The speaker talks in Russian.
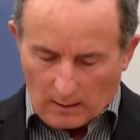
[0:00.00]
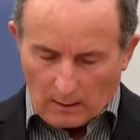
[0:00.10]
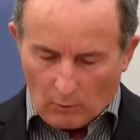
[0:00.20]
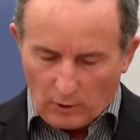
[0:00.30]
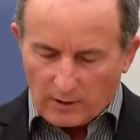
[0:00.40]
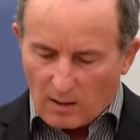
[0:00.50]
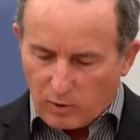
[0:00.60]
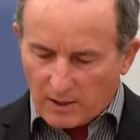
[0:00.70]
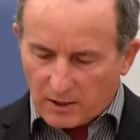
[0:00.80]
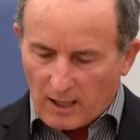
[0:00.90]
Он
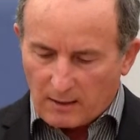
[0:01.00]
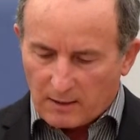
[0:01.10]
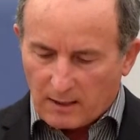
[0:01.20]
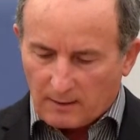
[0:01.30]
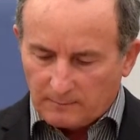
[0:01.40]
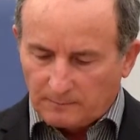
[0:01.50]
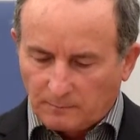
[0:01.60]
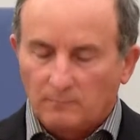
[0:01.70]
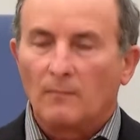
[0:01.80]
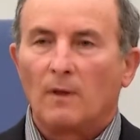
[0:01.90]
обращался
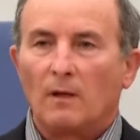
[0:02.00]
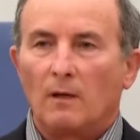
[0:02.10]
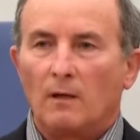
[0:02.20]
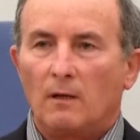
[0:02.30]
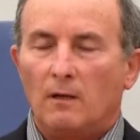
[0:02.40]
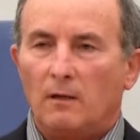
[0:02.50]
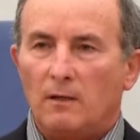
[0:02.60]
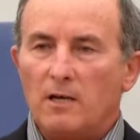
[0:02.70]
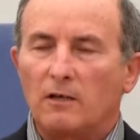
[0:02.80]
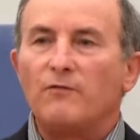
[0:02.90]

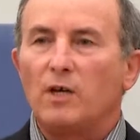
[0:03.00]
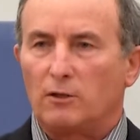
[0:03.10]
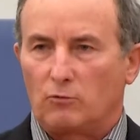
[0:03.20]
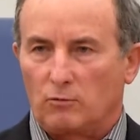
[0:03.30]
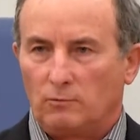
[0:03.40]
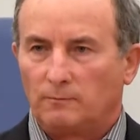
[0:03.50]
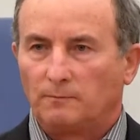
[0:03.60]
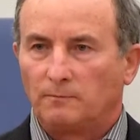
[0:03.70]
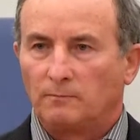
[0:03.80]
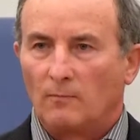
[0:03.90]
и к ветру,
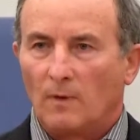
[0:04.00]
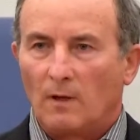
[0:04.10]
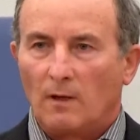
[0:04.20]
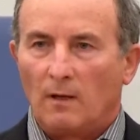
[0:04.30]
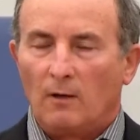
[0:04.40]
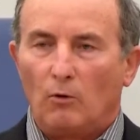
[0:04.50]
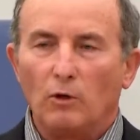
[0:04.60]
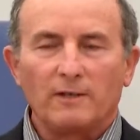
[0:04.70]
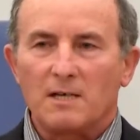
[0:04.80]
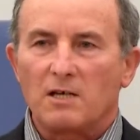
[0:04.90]

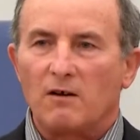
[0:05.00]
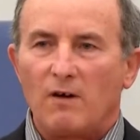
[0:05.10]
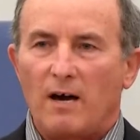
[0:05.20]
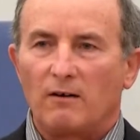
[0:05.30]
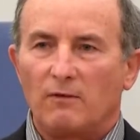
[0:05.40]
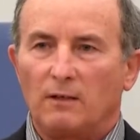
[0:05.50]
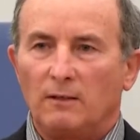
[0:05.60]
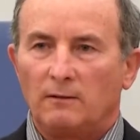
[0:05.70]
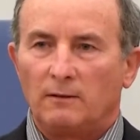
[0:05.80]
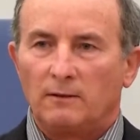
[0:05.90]
Он
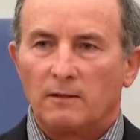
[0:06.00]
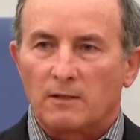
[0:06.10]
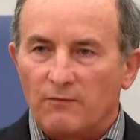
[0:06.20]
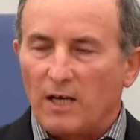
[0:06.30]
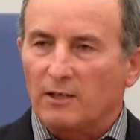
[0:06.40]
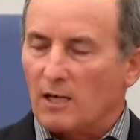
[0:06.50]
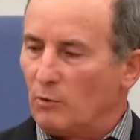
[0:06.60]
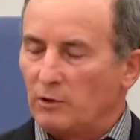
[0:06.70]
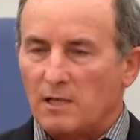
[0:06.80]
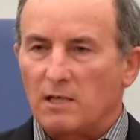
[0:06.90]
разговаривал с ветром,
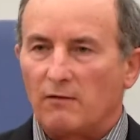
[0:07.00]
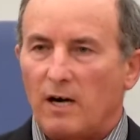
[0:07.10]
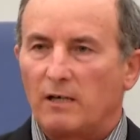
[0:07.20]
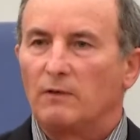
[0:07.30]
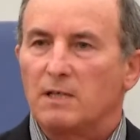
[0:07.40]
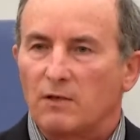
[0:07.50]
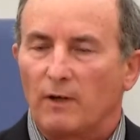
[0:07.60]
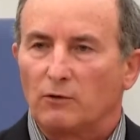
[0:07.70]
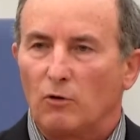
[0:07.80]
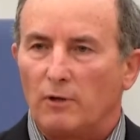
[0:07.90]
он разговаривал с
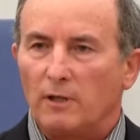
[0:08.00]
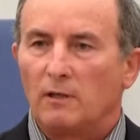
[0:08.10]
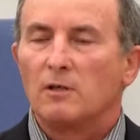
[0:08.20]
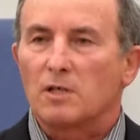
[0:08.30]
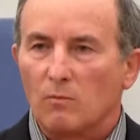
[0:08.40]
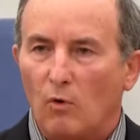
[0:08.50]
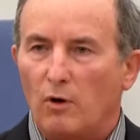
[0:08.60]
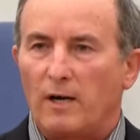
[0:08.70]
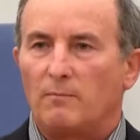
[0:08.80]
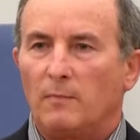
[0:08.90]
водой, с
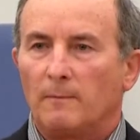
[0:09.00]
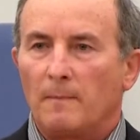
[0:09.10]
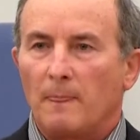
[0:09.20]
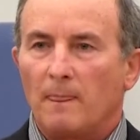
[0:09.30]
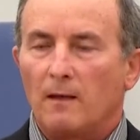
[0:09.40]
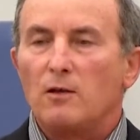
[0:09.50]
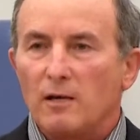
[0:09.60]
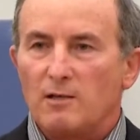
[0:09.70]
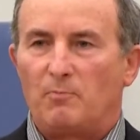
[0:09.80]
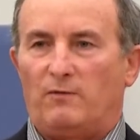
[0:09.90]
морем, и
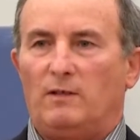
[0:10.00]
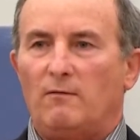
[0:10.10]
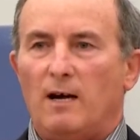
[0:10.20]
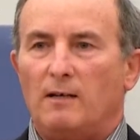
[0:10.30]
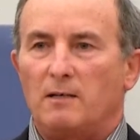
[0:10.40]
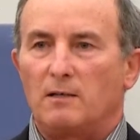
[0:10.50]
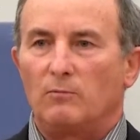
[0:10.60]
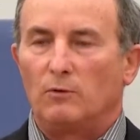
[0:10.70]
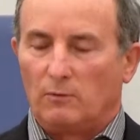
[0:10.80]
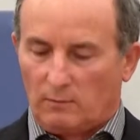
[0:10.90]
они повиновались
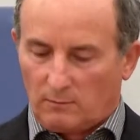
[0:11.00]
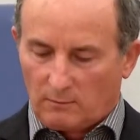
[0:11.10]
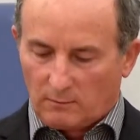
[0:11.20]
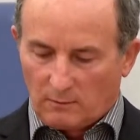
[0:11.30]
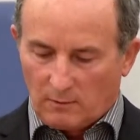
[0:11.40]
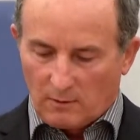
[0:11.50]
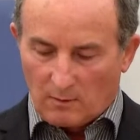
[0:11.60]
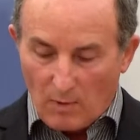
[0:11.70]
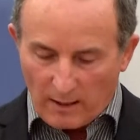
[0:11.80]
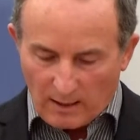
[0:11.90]
ему.
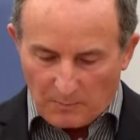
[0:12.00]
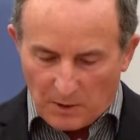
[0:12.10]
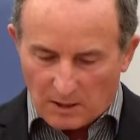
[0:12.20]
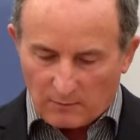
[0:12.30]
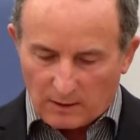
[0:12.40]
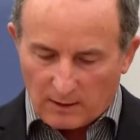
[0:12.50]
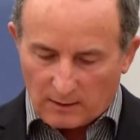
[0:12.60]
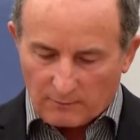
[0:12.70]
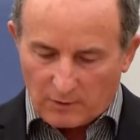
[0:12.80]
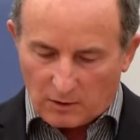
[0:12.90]
Марк описывает
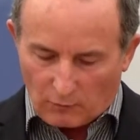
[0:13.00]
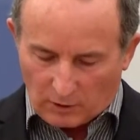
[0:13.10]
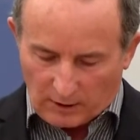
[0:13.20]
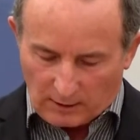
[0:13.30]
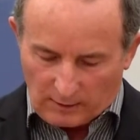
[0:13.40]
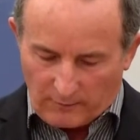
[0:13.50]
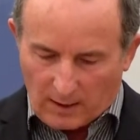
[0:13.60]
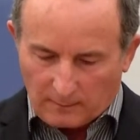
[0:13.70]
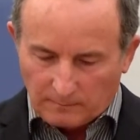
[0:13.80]
это в 4 главе.